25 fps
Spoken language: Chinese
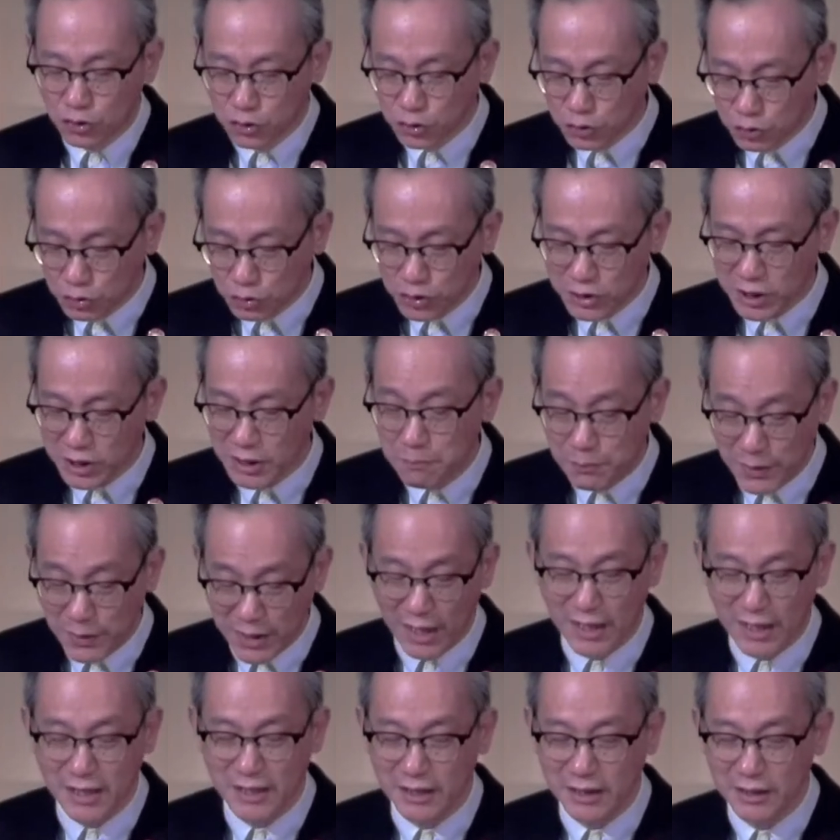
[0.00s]
出出城
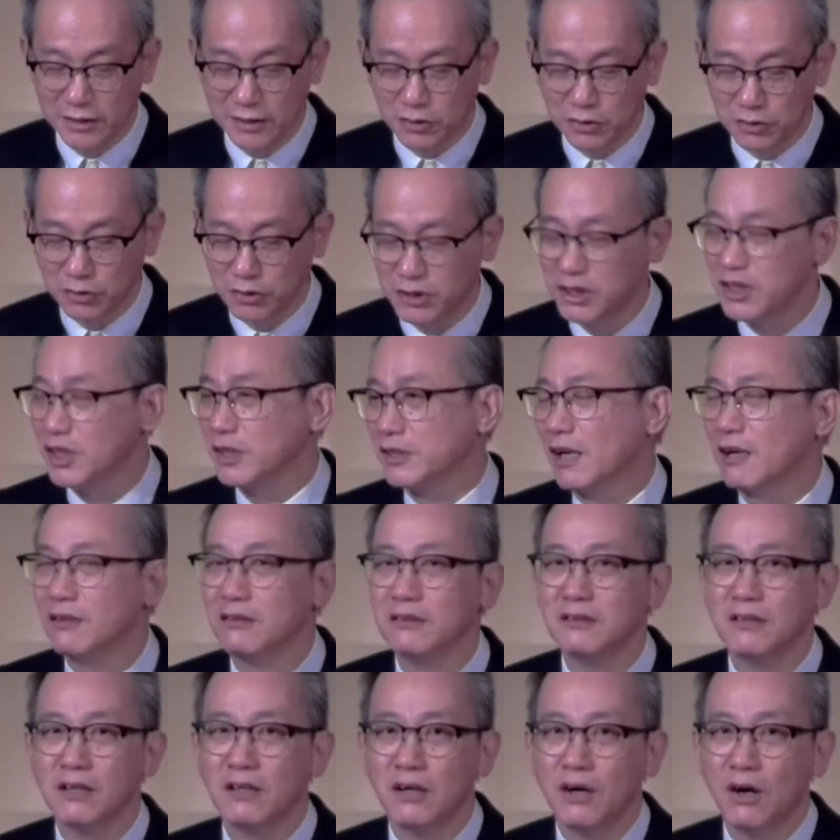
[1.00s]
别离》中写
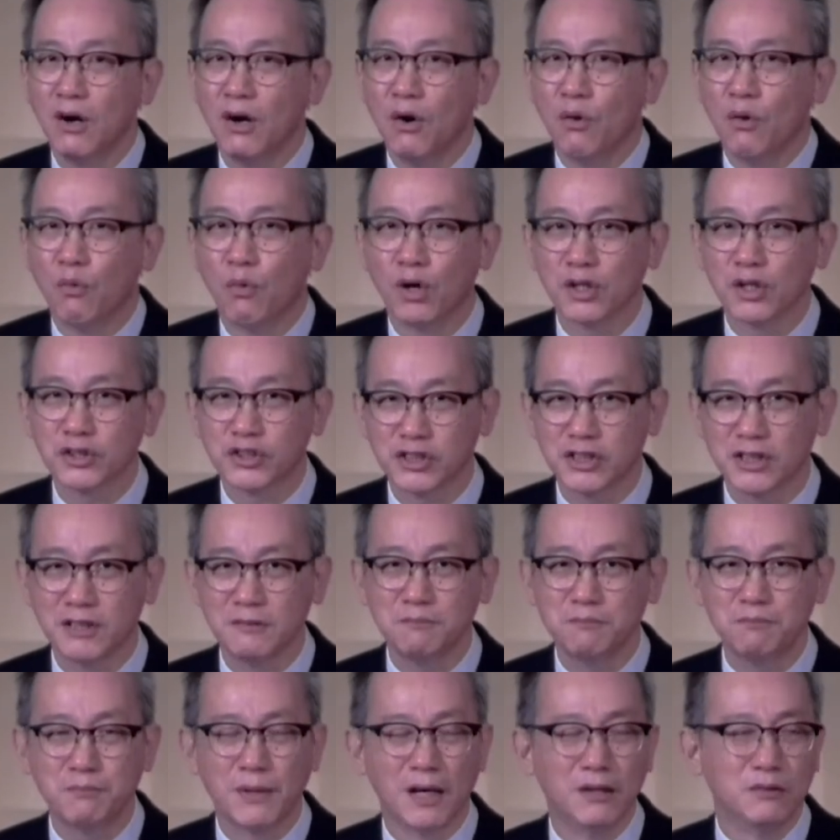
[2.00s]
道：“我
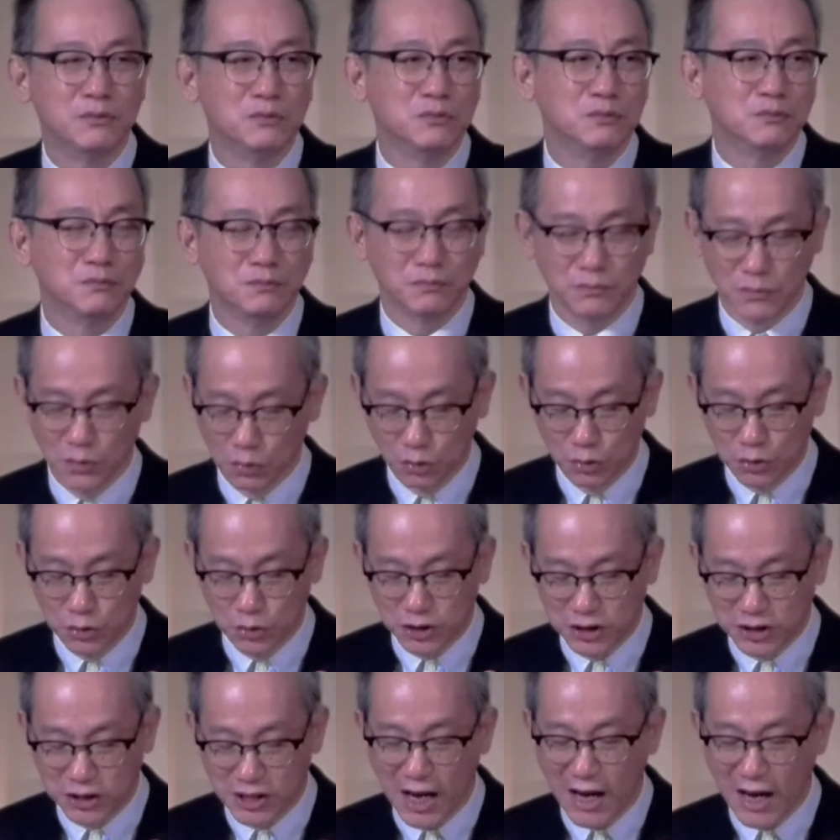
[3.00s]
身本
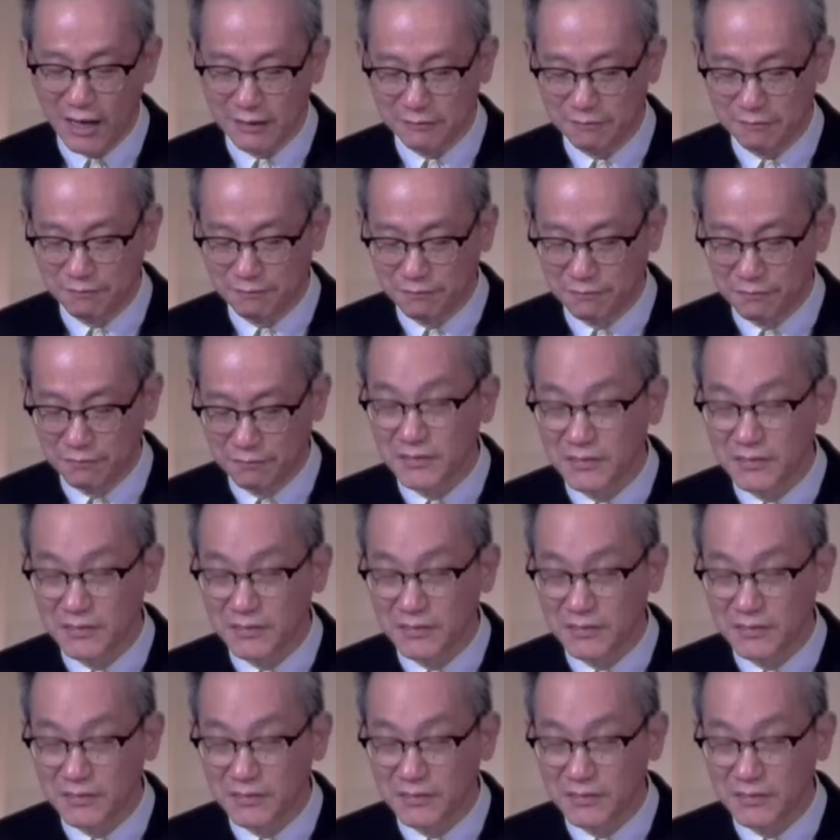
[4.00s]
无乡，